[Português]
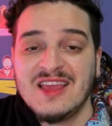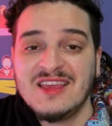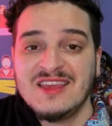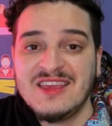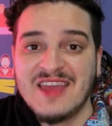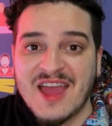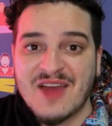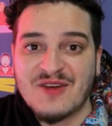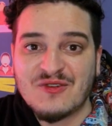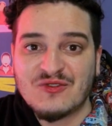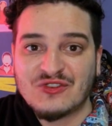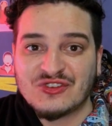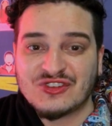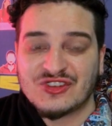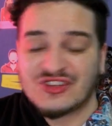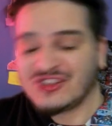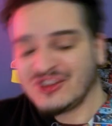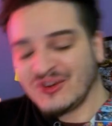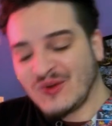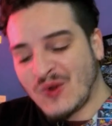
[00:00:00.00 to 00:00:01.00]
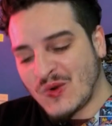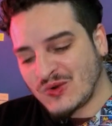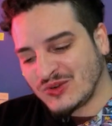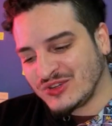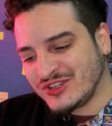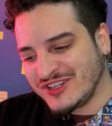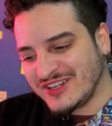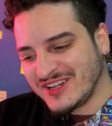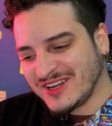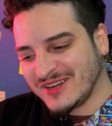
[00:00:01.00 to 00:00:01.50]
E é hoje, chegou o
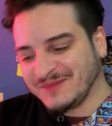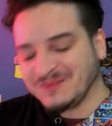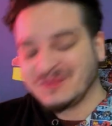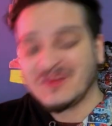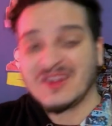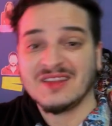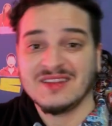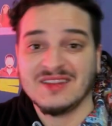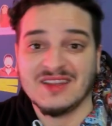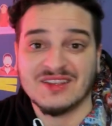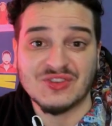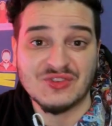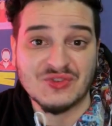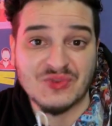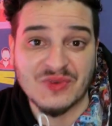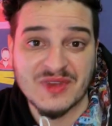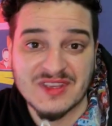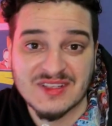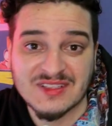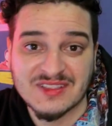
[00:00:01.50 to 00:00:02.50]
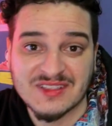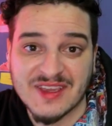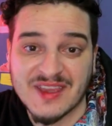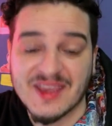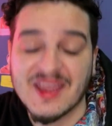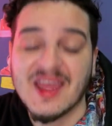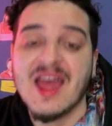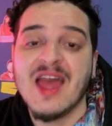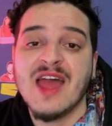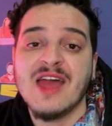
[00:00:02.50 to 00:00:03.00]
dia da gente
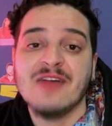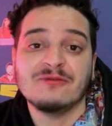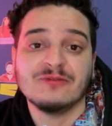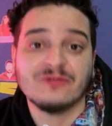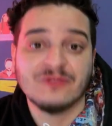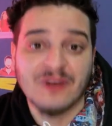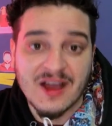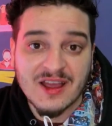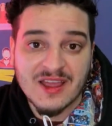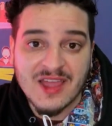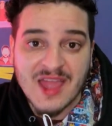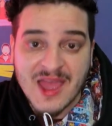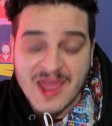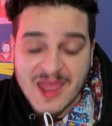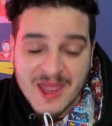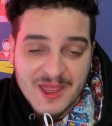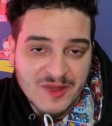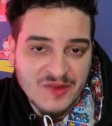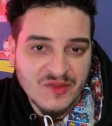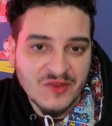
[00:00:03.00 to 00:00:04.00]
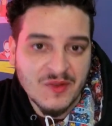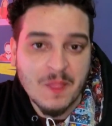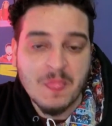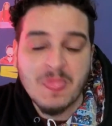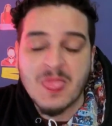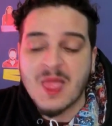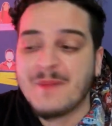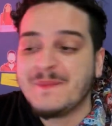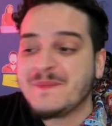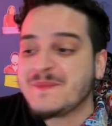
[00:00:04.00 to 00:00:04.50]
conhecer Funk Rave.
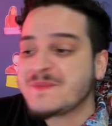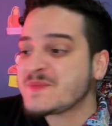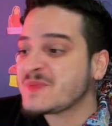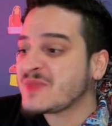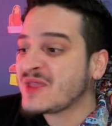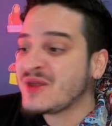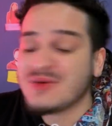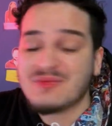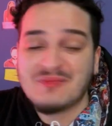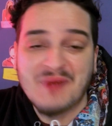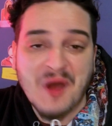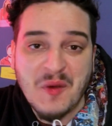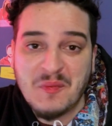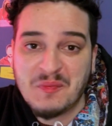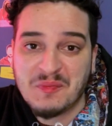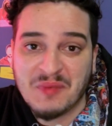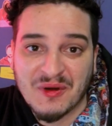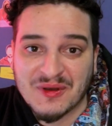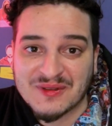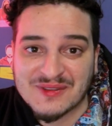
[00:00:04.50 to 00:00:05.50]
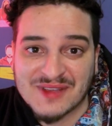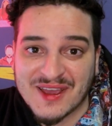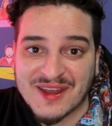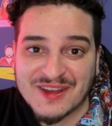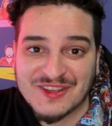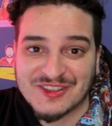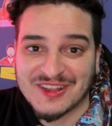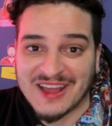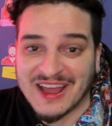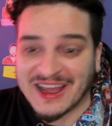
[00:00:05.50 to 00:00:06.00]
Eu mal posso
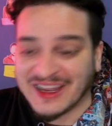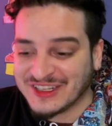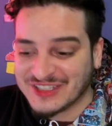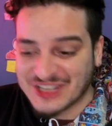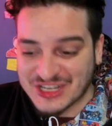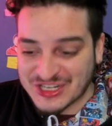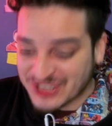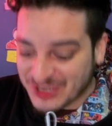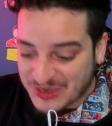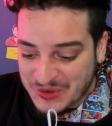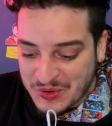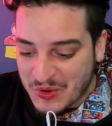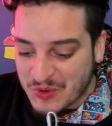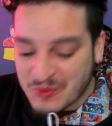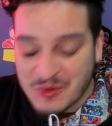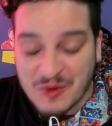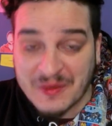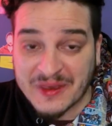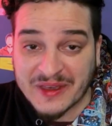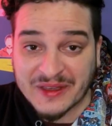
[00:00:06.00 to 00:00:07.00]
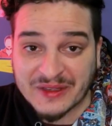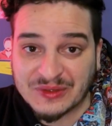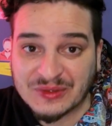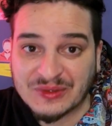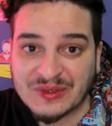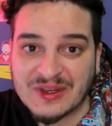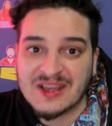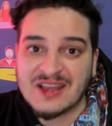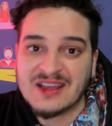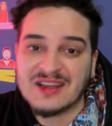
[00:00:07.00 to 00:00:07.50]
acreditar que já chegou o
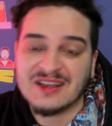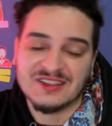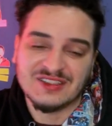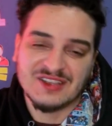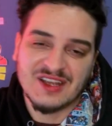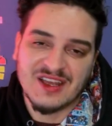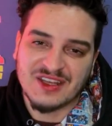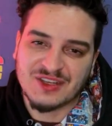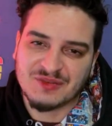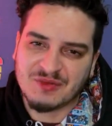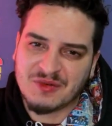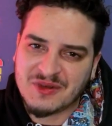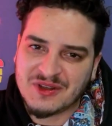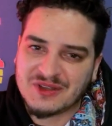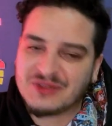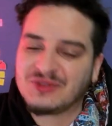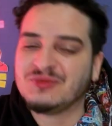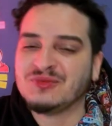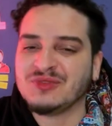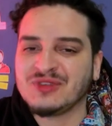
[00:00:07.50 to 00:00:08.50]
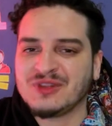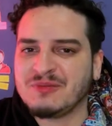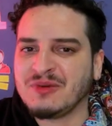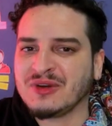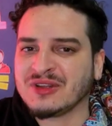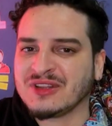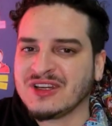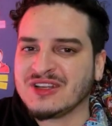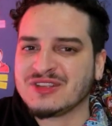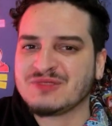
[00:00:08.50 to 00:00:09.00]
momento. Gente, momento muito
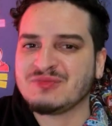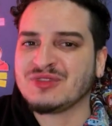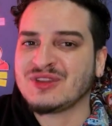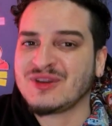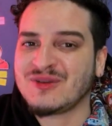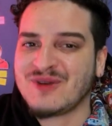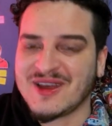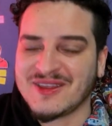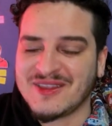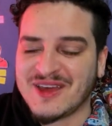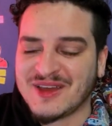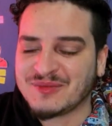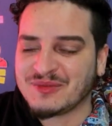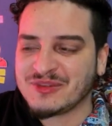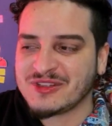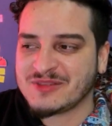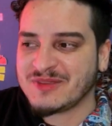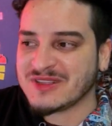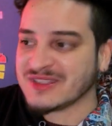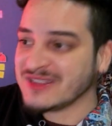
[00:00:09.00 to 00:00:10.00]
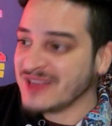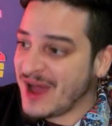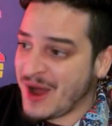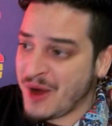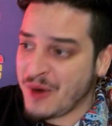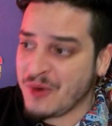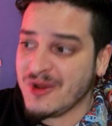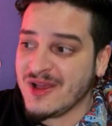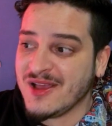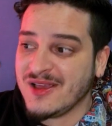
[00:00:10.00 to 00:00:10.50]
importante, muito aguardado, muito
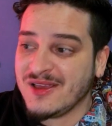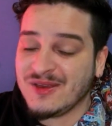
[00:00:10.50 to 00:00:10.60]
especial.